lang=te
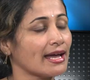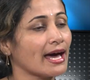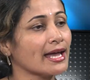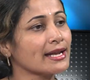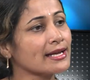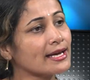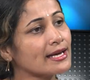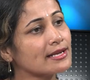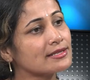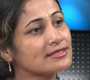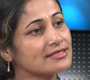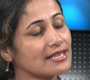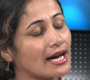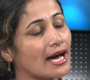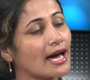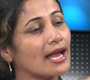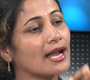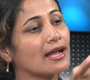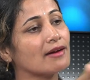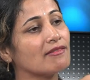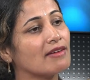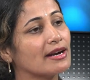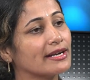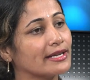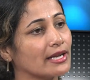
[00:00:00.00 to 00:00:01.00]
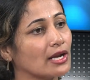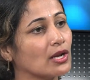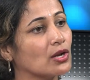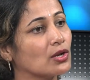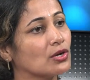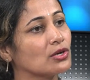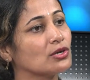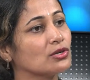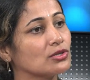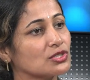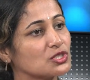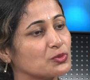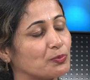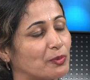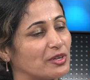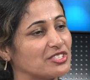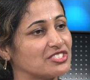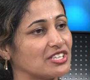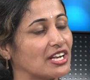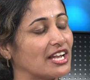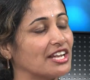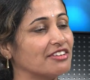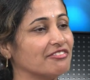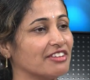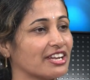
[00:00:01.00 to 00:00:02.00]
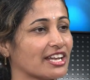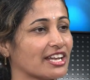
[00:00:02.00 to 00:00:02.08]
నాన్నగారు చాలా అంటే స్పెషల్ అని